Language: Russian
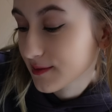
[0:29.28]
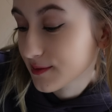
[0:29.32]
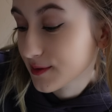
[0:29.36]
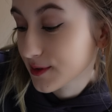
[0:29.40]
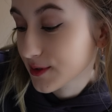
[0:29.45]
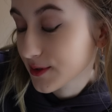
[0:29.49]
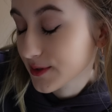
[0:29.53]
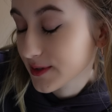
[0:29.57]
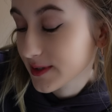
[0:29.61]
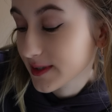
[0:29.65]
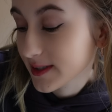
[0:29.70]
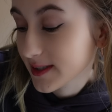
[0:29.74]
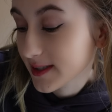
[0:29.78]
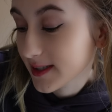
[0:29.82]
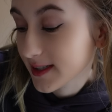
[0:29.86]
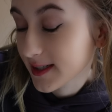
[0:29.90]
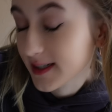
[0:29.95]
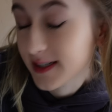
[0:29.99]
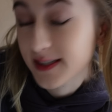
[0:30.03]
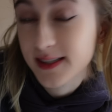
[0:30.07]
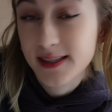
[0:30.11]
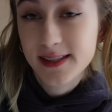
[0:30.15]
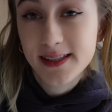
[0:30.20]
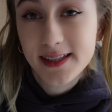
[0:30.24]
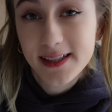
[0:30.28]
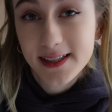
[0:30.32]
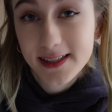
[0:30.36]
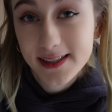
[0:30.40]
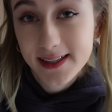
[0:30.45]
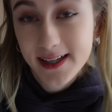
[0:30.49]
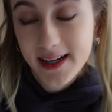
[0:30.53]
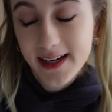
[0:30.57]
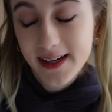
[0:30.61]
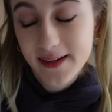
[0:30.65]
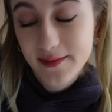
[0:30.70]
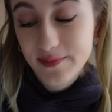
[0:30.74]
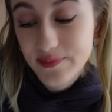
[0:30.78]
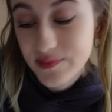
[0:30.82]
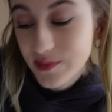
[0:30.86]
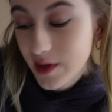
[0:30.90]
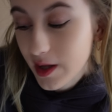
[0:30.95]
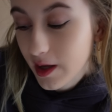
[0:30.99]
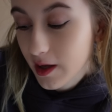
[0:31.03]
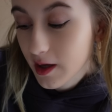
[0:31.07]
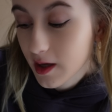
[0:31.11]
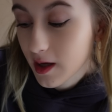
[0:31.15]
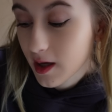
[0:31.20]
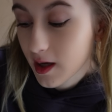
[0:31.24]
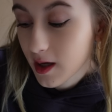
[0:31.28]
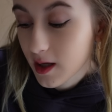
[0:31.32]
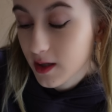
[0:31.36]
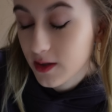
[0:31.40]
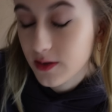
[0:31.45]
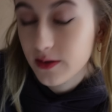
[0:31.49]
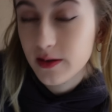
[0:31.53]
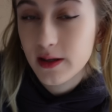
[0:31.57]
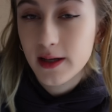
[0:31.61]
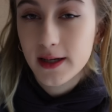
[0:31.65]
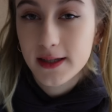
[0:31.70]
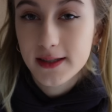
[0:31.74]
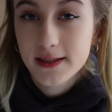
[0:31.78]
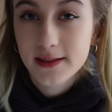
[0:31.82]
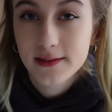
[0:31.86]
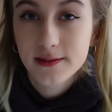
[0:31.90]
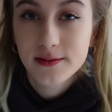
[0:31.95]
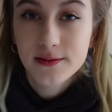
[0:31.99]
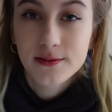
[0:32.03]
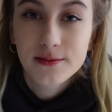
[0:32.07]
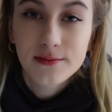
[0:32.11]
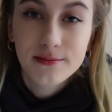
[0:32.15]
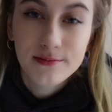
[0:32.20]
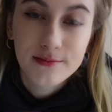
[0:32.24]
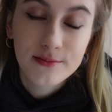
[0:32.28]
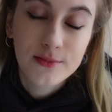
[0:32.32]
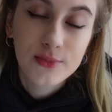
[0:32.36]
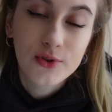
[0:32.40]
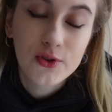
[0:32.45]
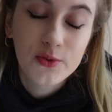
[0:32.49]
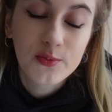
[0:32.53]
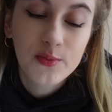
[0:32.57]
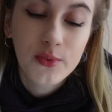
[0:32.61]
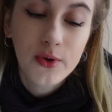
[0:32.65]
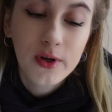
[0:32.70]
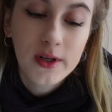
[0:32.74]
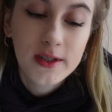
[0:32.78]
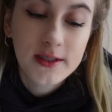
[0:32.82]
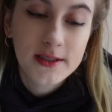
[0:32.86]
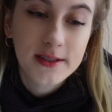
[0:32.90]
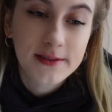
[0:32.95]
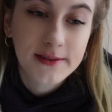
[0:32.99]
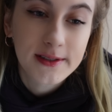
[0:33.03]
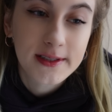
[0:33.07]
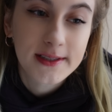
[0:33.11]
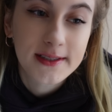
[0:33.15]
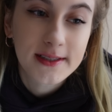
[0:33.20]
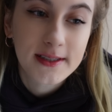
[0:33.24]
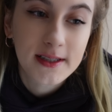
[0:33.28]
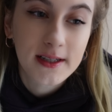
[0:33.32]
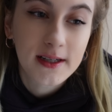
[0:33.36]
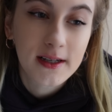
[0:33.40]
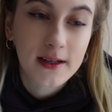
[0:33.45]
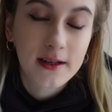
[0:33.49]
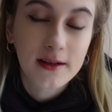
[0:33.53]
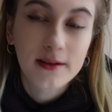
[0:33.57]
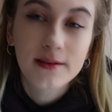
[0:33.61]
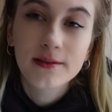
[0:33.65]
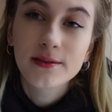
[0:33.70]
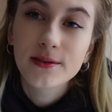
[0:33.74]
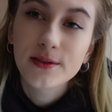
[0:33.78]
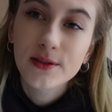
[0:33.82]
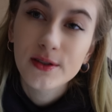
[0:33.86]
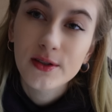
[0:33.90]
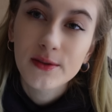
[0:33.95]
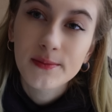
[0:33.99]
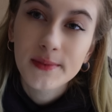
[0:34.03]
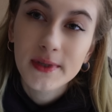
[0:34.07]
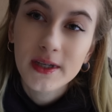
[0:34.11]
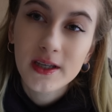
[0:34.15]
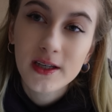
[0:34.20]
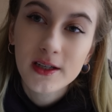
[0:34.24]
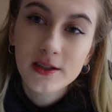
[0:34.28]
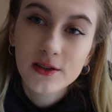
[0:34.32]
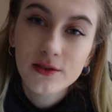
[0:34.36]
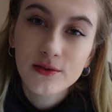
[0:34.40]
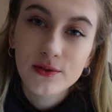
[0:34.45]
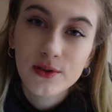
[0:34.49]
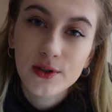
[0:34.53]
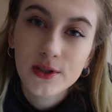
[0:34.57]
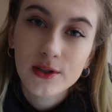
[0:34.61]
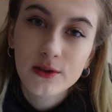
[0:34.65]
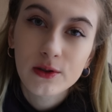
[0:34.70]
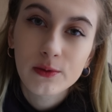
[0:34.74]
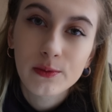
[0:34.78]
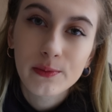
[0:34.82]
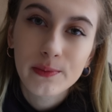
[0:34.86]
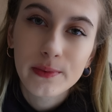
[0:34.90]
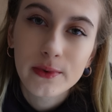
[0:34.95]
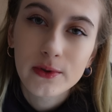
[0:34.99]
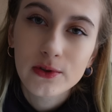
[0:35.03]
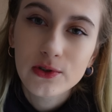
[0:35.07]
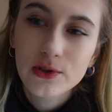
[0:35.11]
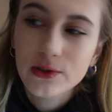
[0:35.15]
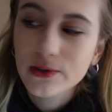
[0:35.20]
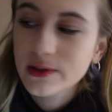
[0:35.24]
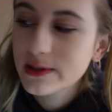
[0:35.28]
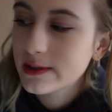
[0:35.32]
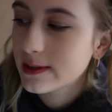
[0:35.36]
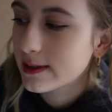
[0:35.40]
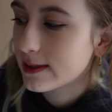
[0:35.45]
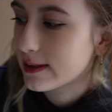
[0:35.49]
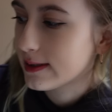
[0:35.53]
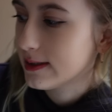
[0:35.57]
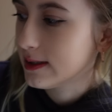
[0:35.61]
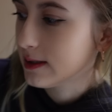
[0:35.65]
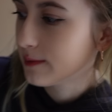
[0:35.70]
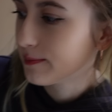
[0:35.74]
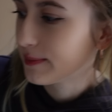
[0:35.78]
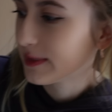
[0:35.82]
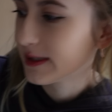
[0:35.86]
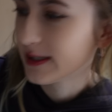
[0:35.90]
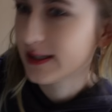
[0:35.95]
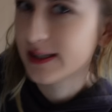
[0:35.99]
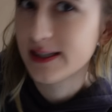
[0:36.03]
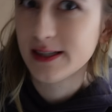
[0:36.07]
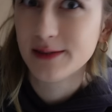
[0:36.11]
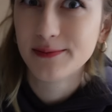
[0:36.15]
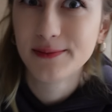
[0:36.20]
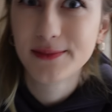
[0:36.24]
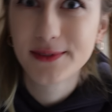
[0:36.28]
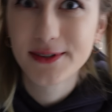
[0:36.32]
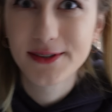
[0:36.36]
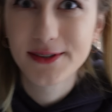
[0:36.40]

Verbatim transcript: вроде как она дорогая. Ну ладно, буду пользоваться, но макияж вроде получился неплохим